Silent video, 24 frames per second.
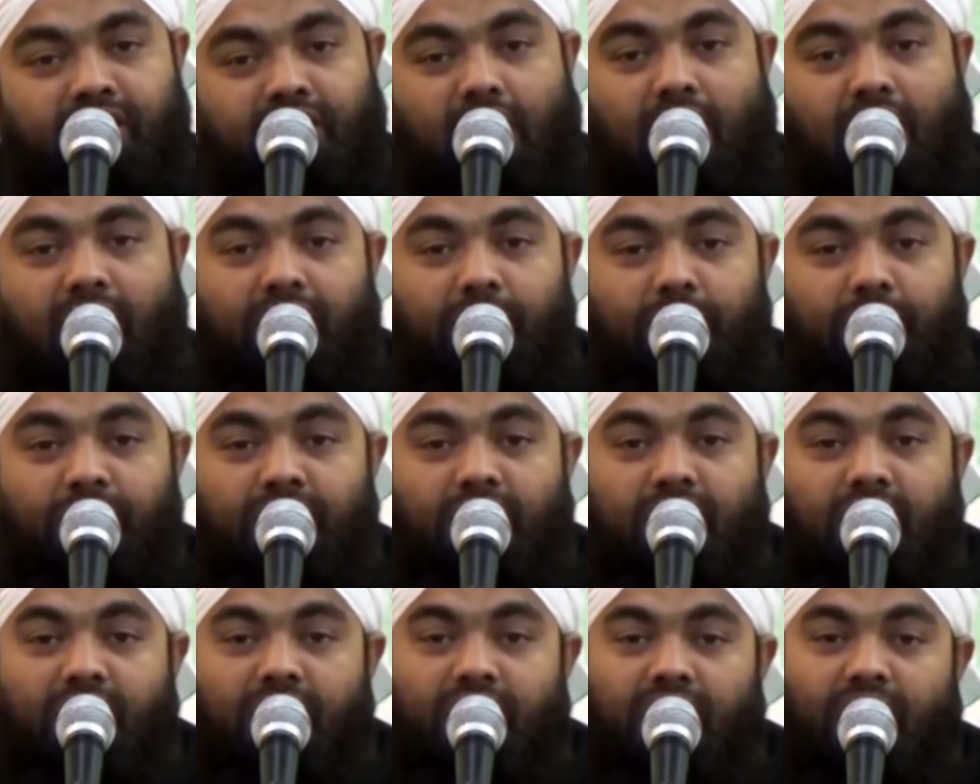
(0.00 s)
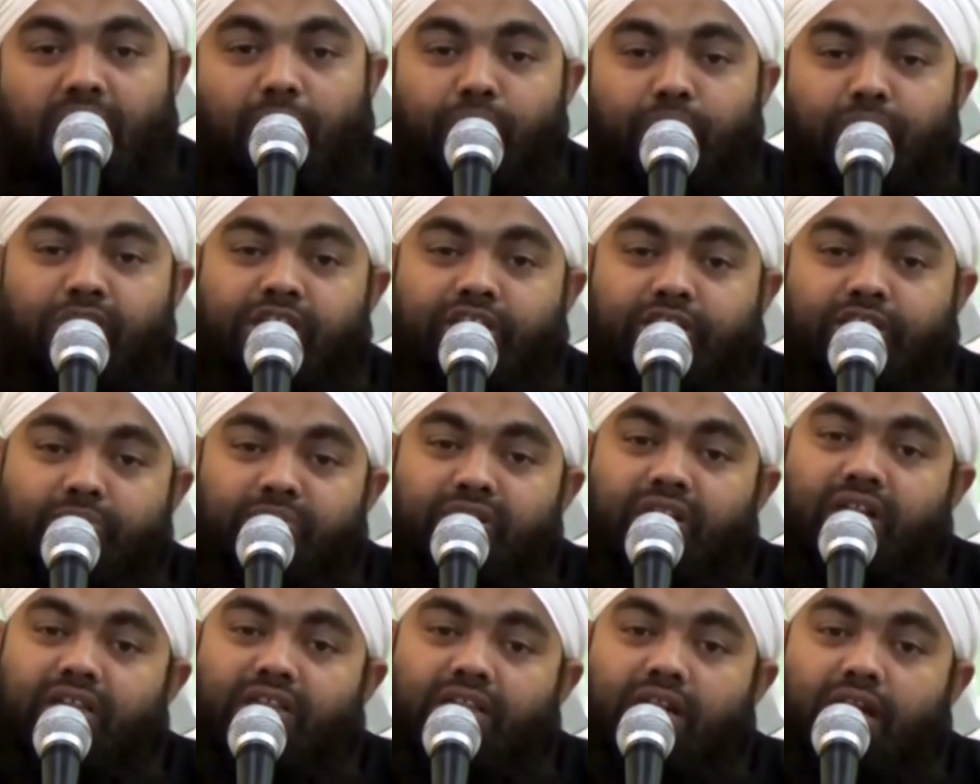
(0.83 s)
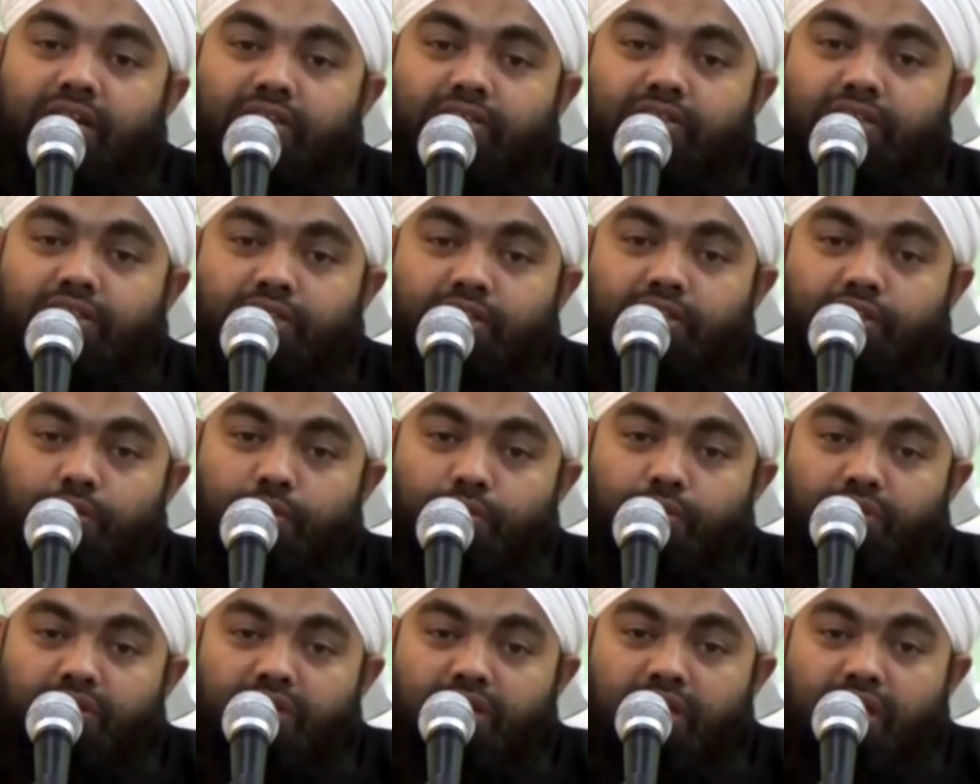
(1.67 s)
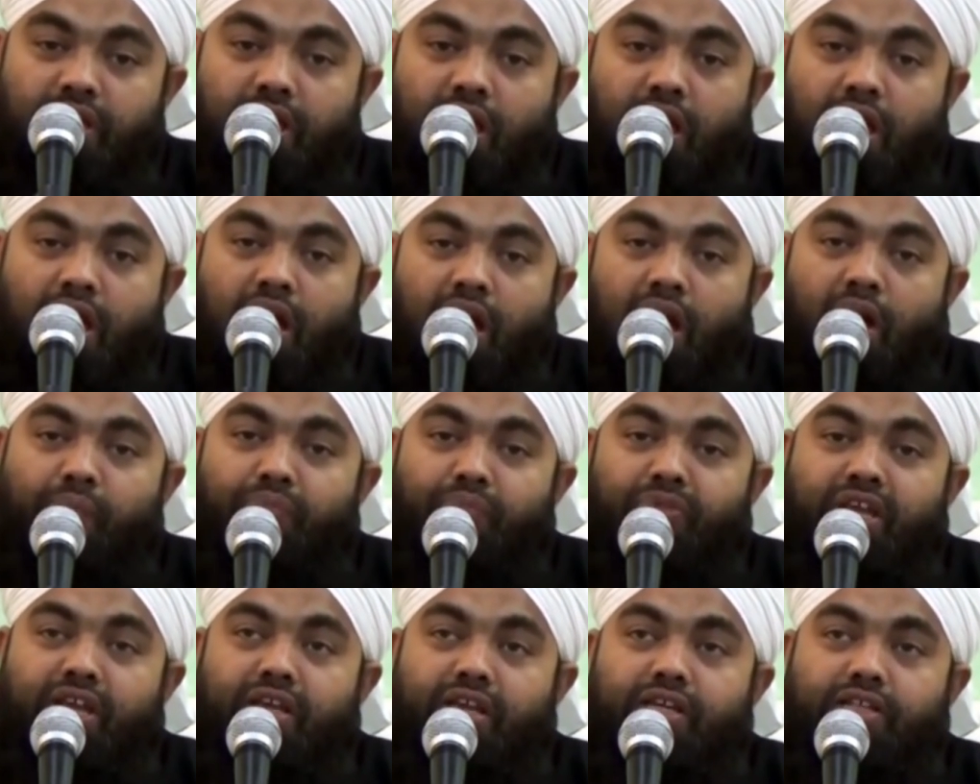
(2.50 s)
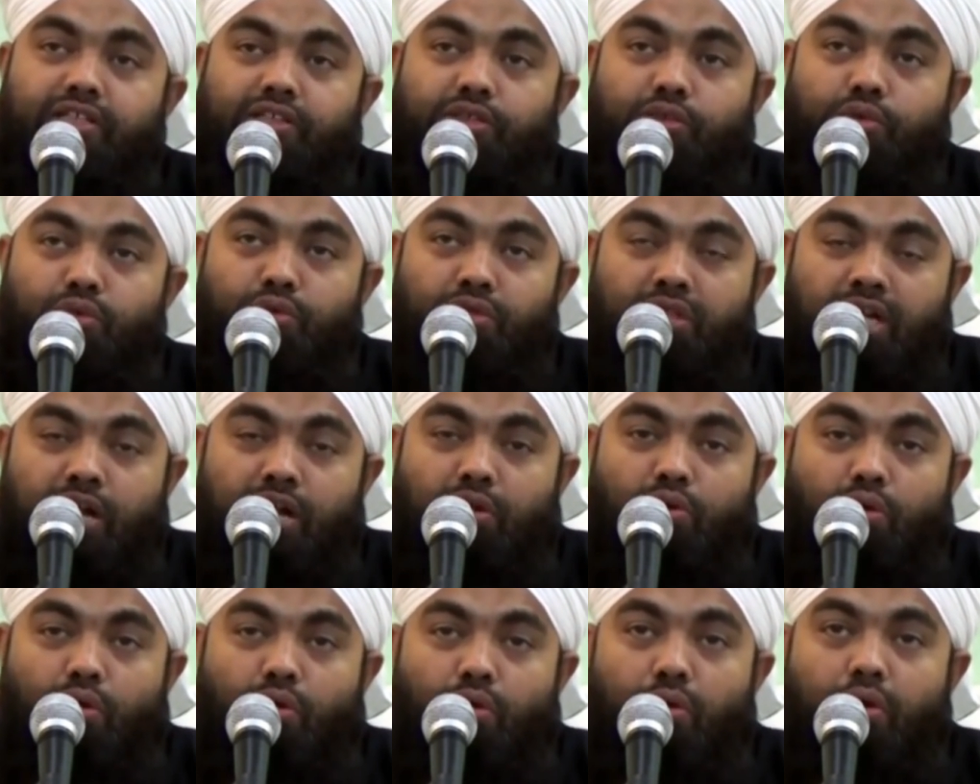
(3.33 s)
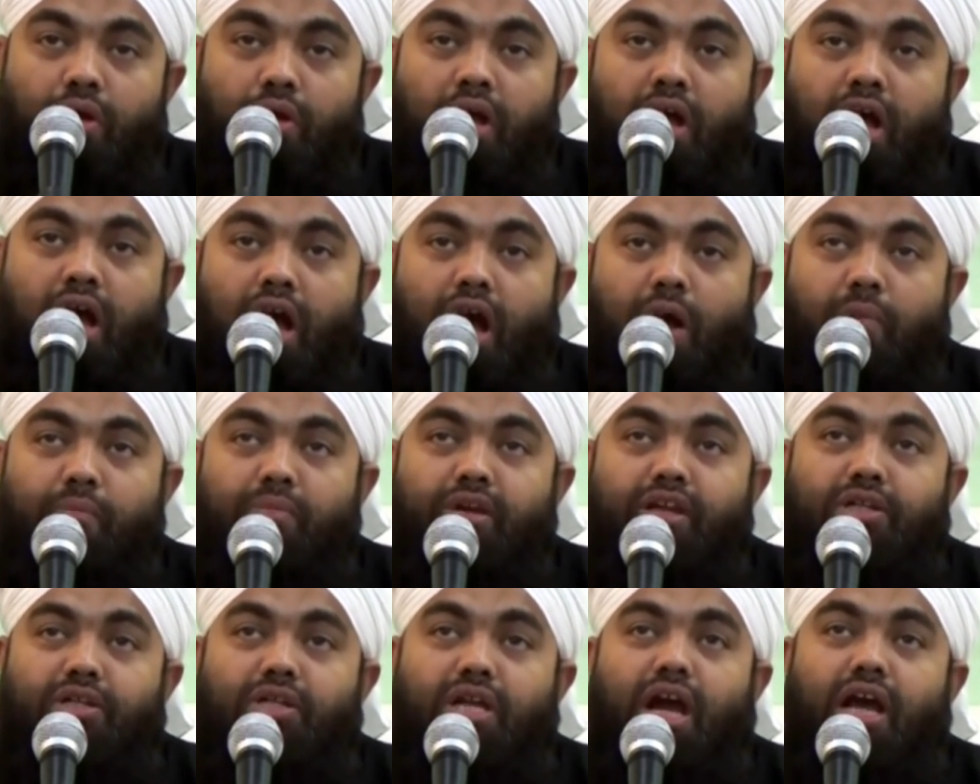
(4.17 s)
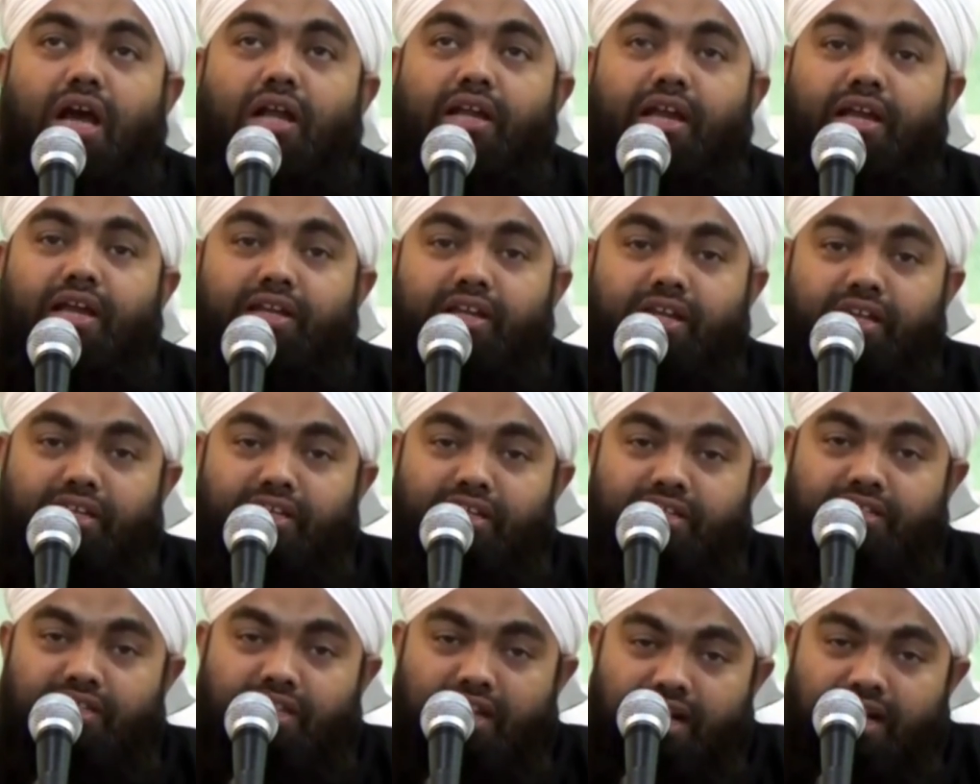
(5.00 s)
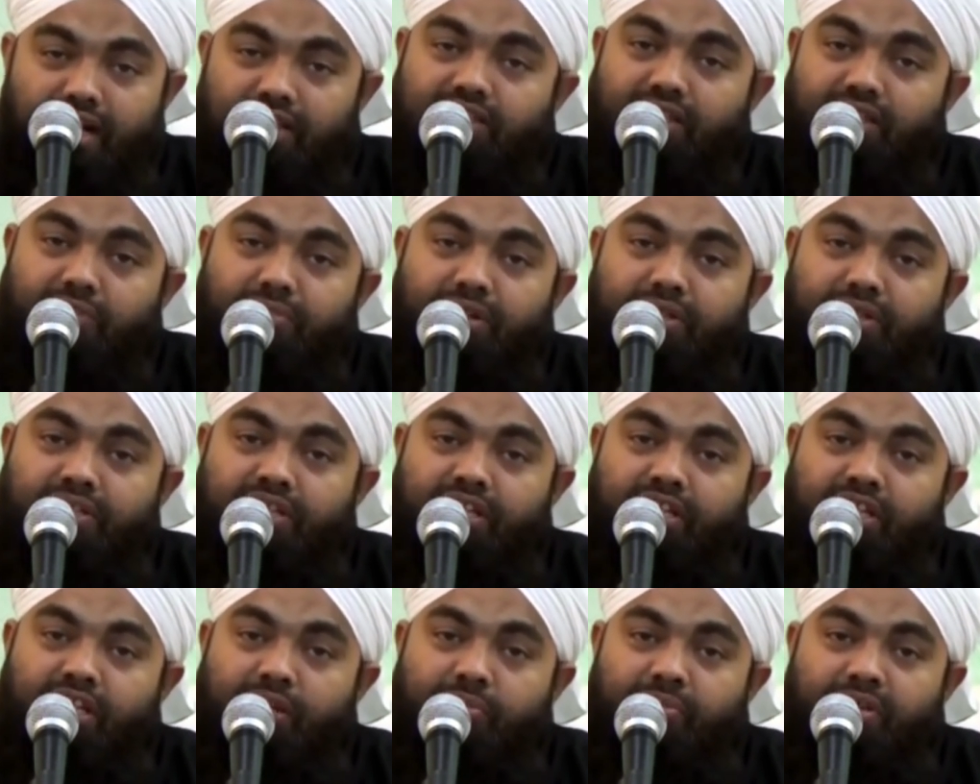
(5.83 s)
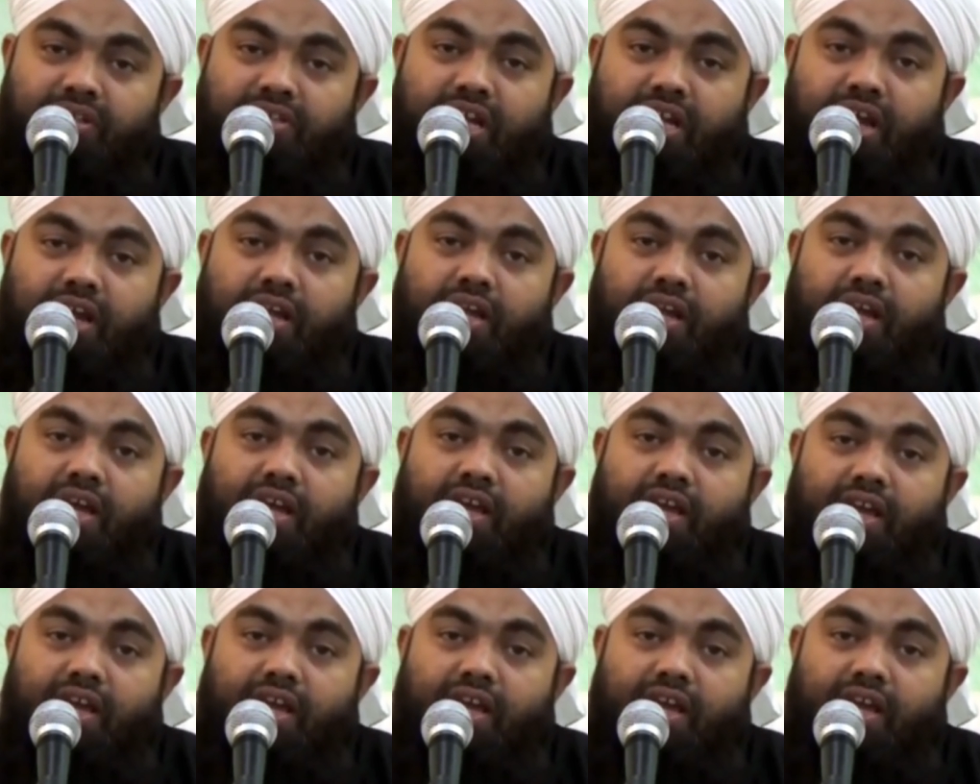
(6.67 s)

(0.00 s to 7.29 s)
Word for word: काश कि हमने इबरत हासिल की होती हमने इस दुनिया को हमेशा रहने की जगह समझने की बजाय